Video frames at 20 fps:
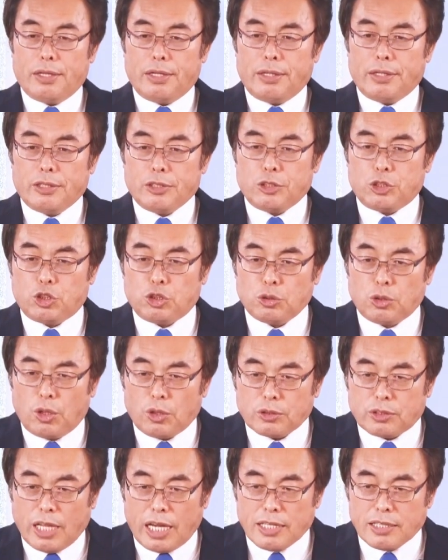主の
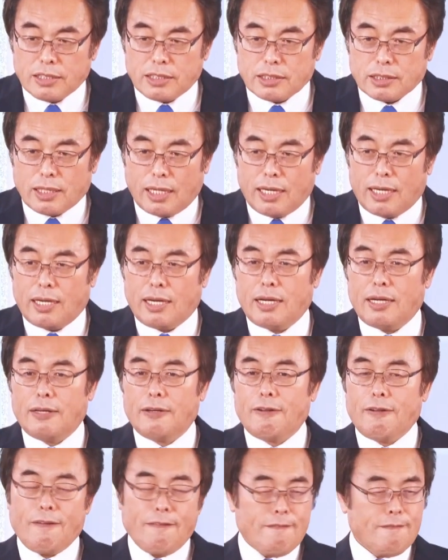天使が
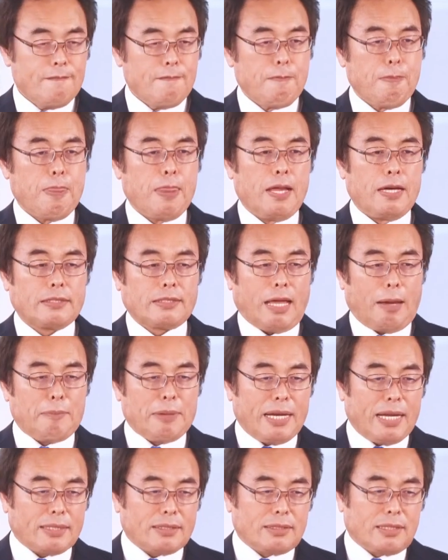ため
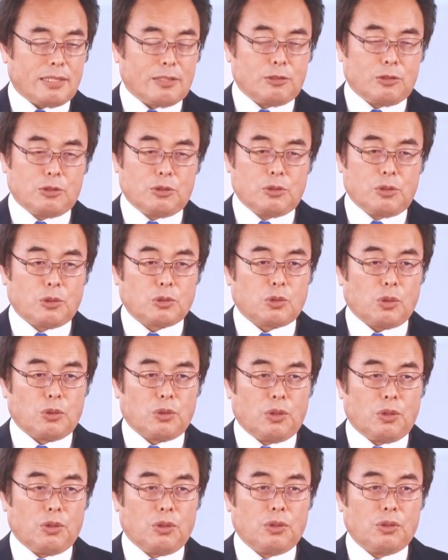らってるロト
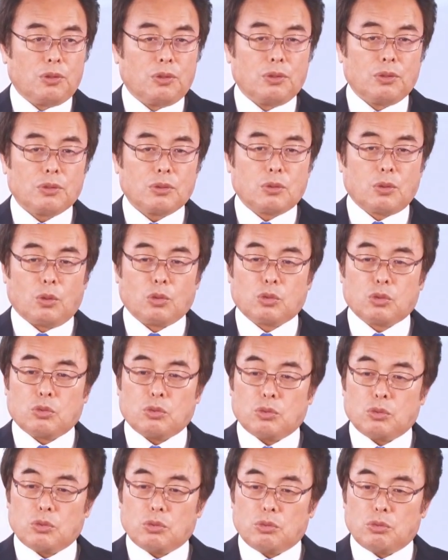のと
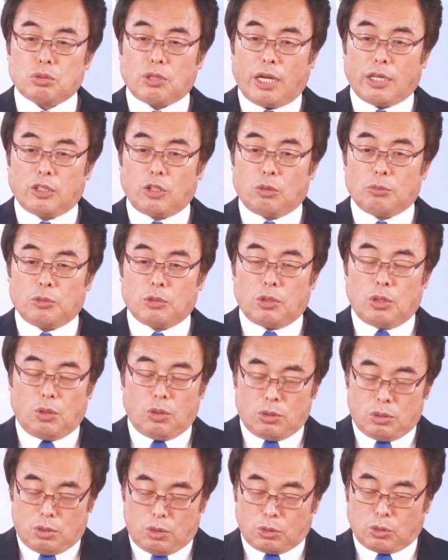二人の
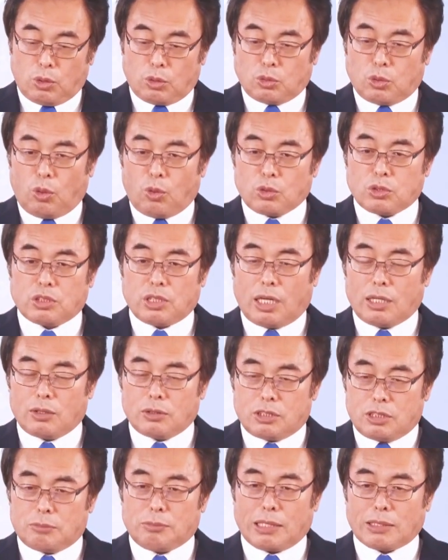ロトと奥さん
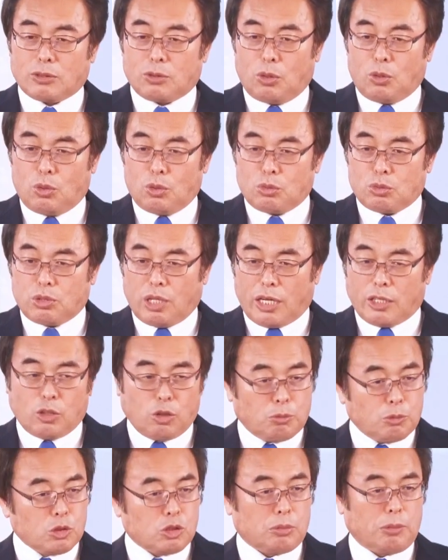妻と2人の
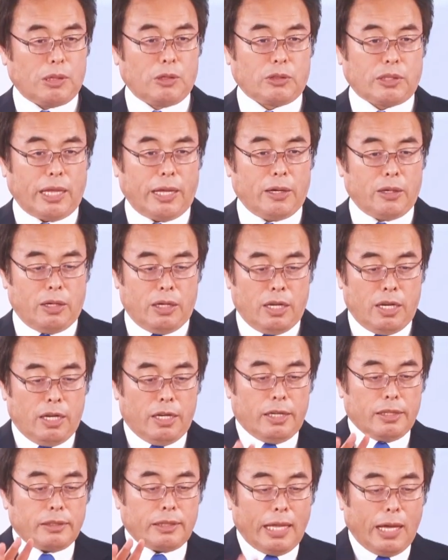娘の手
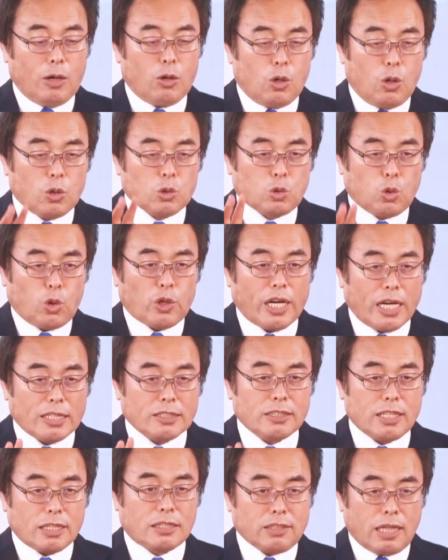手を取ら
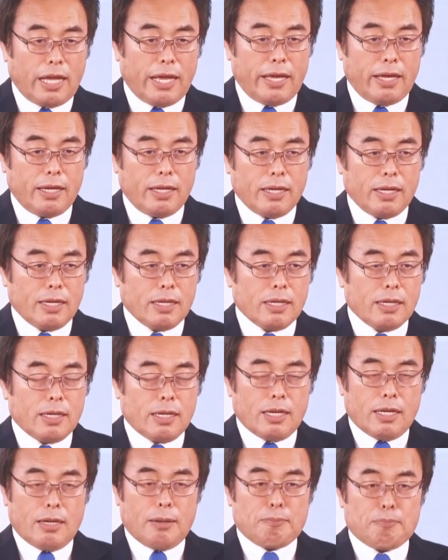せて
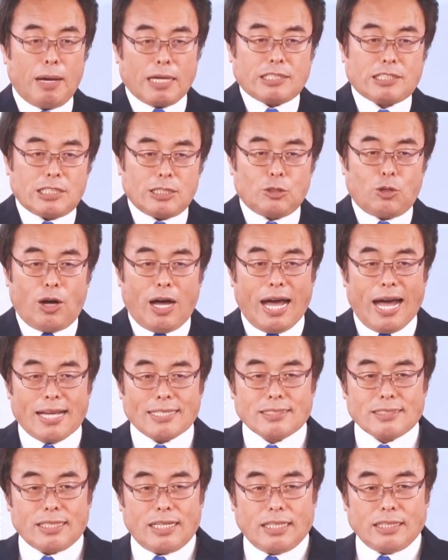町の外
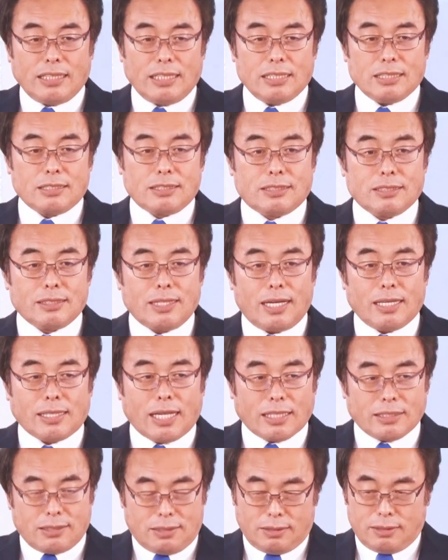れに連れ出
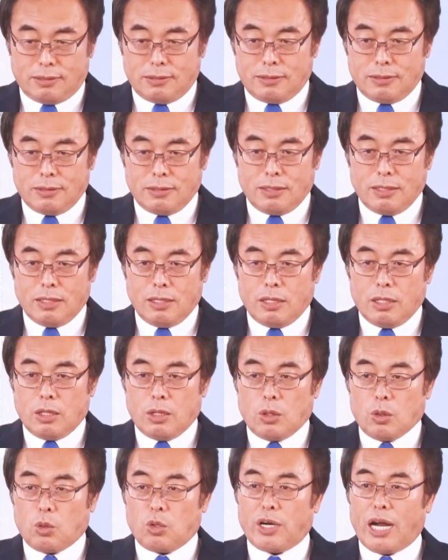す
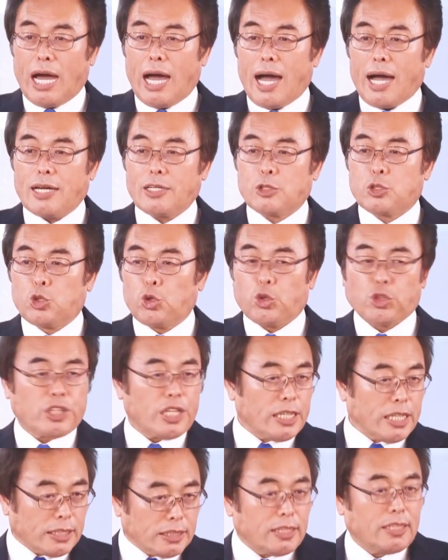これは反強制
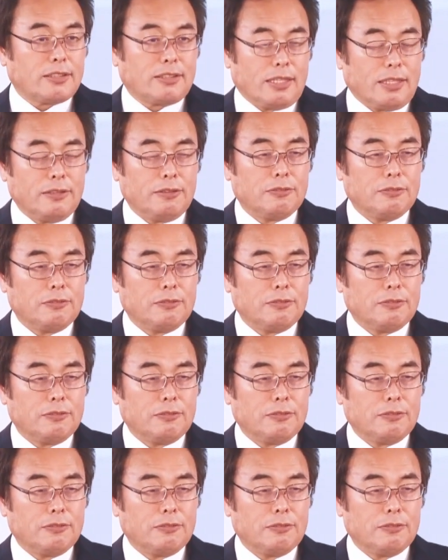的ですね